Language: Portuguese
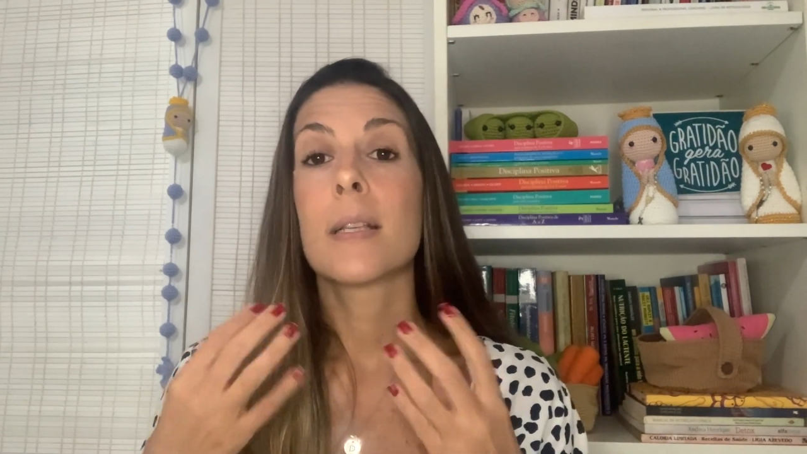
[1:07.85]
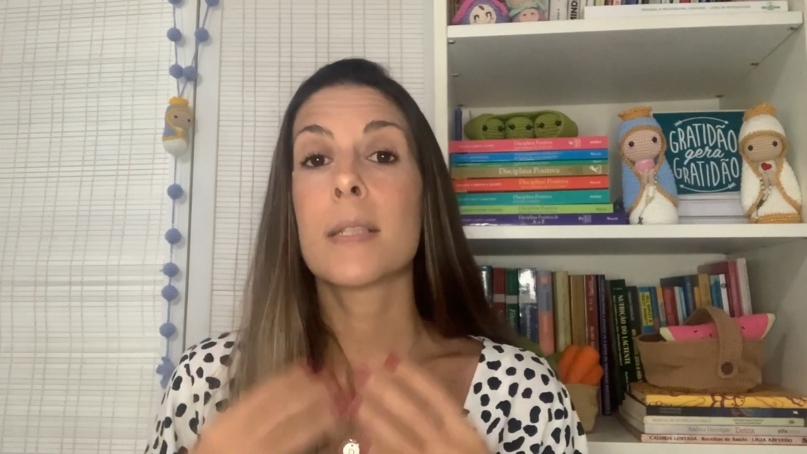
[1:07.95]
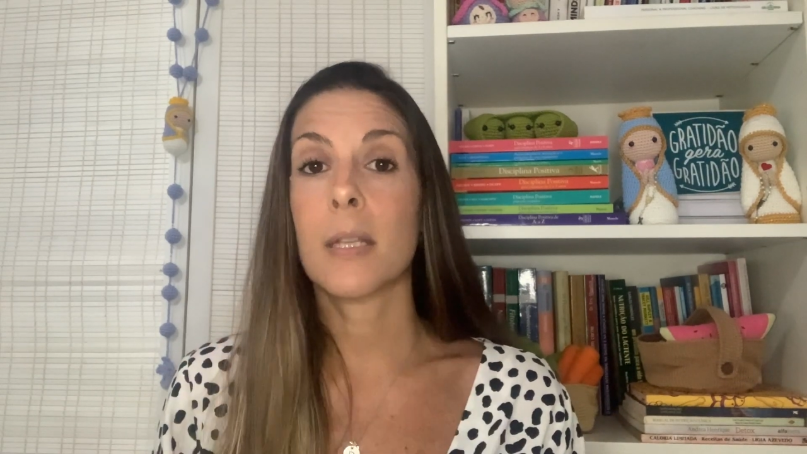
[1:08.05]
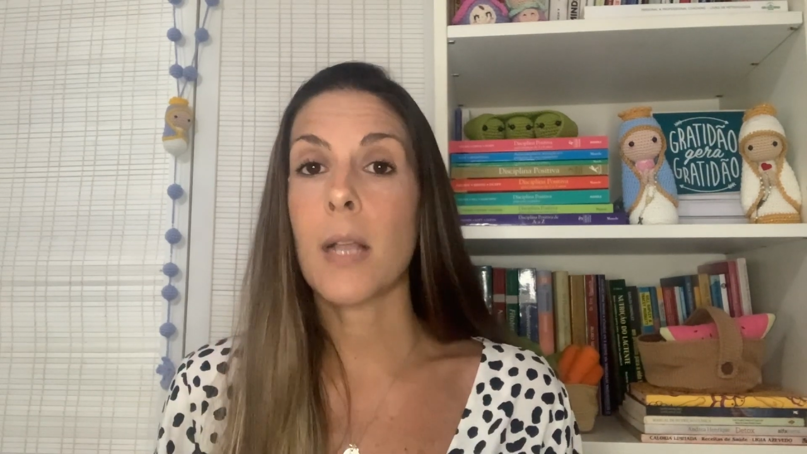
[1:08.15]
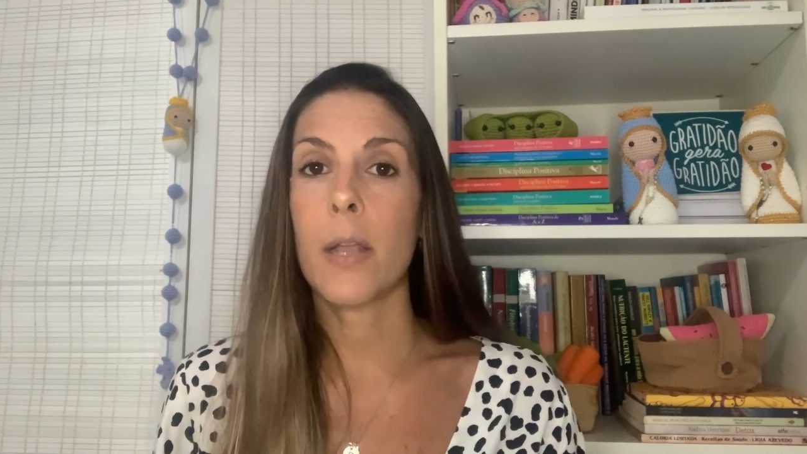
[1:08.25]

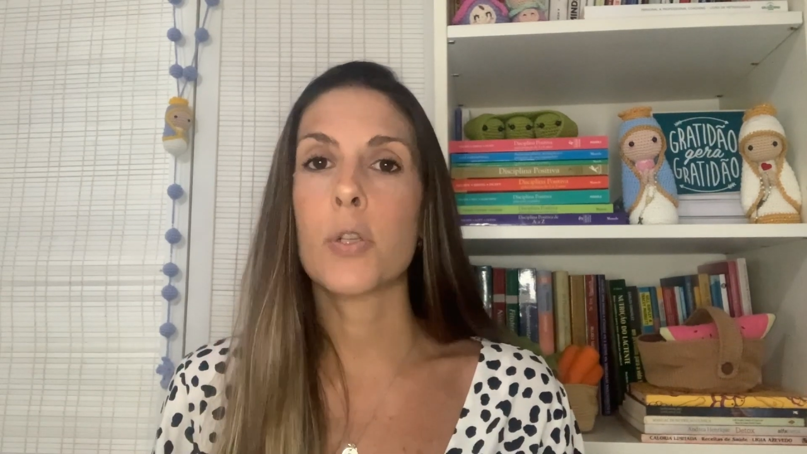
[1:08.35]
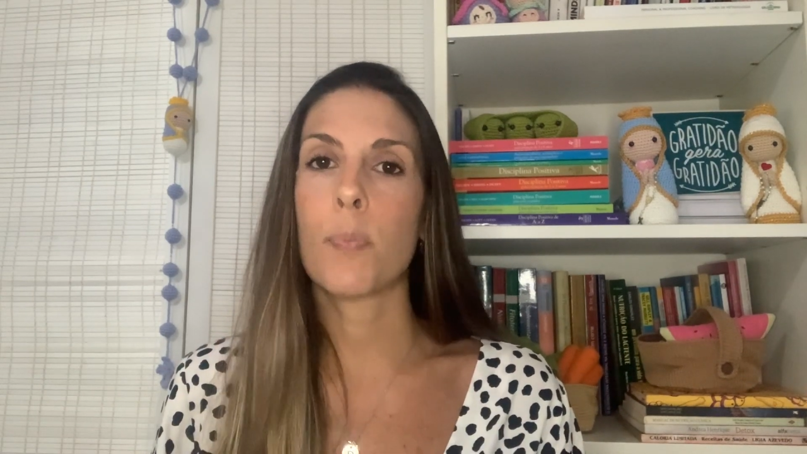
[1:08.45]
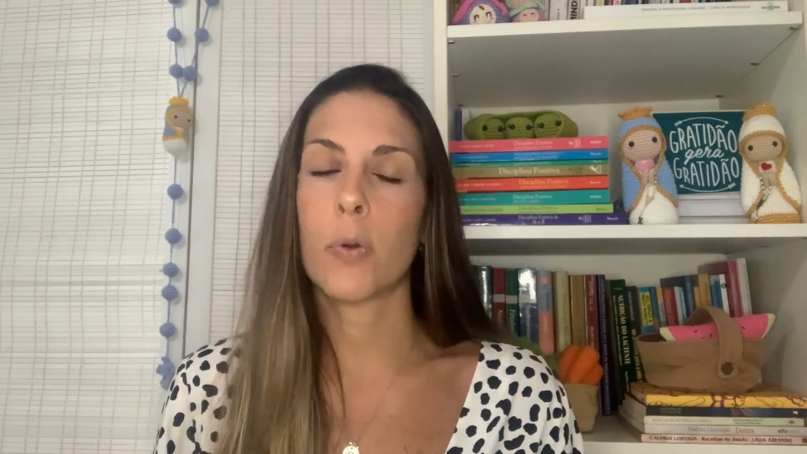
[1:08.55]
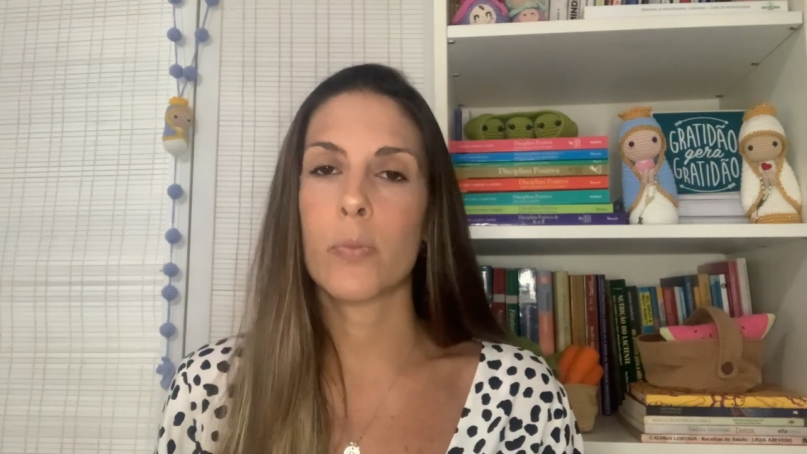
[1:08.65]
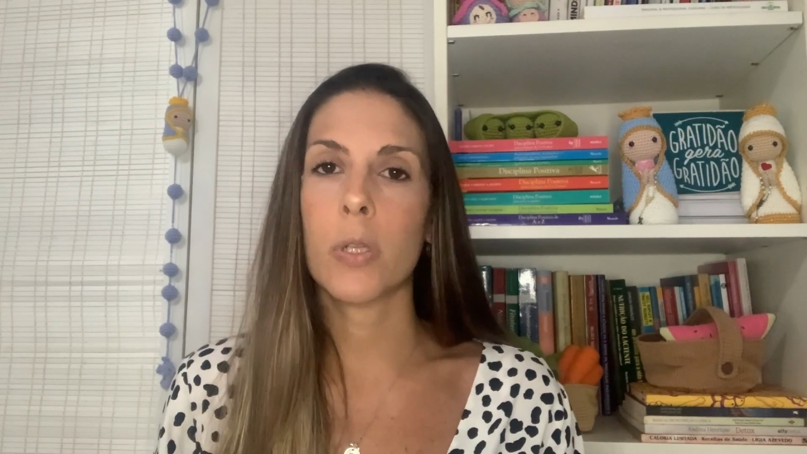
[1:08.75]
sinais de
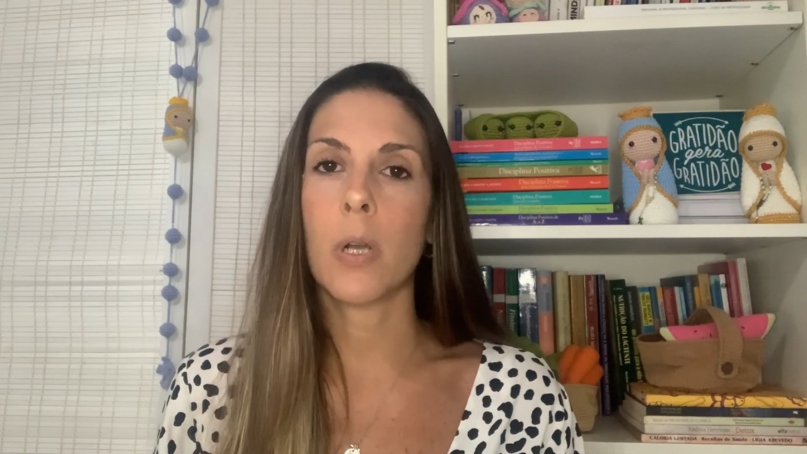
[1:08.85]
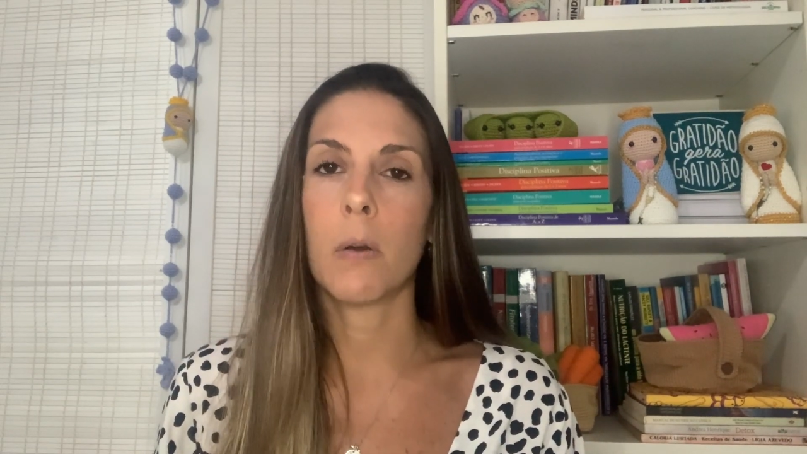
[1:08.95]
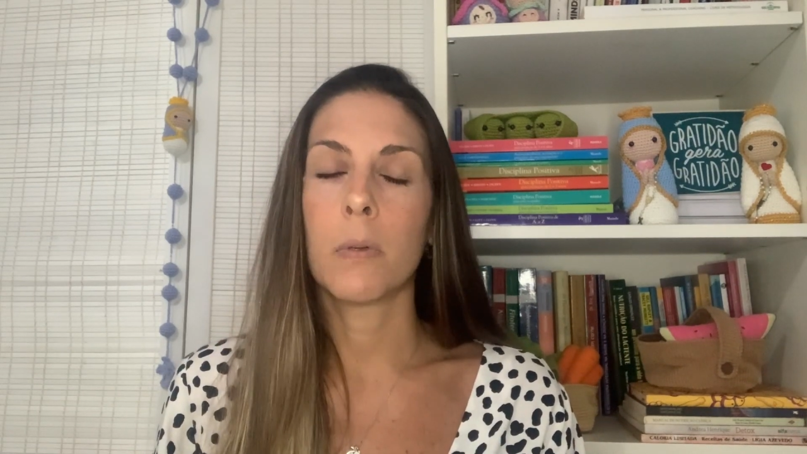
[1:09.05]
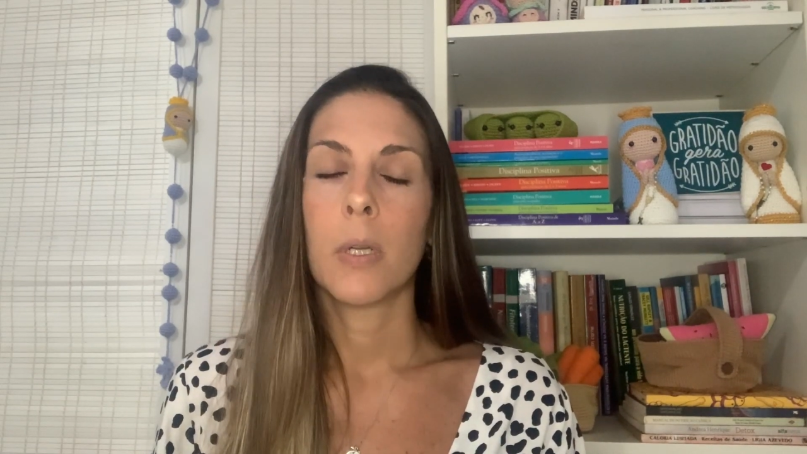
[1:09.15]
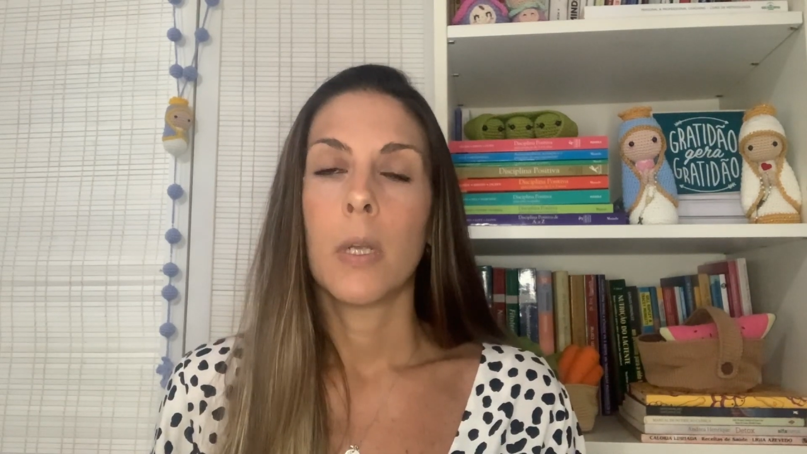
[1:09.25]

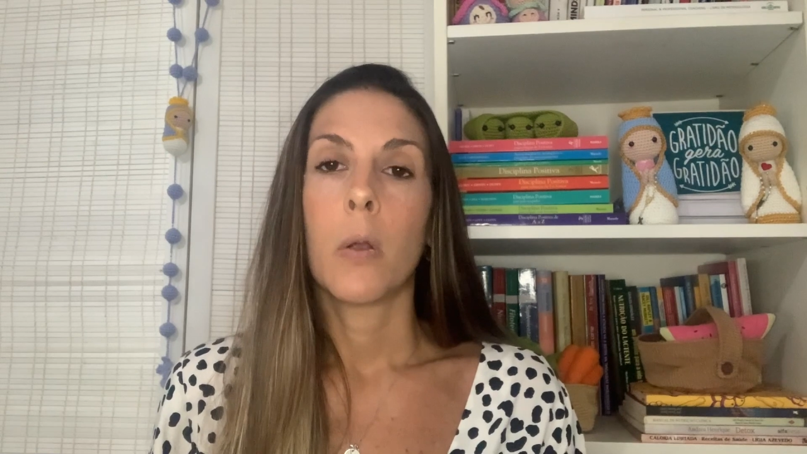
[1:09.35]
prontidão.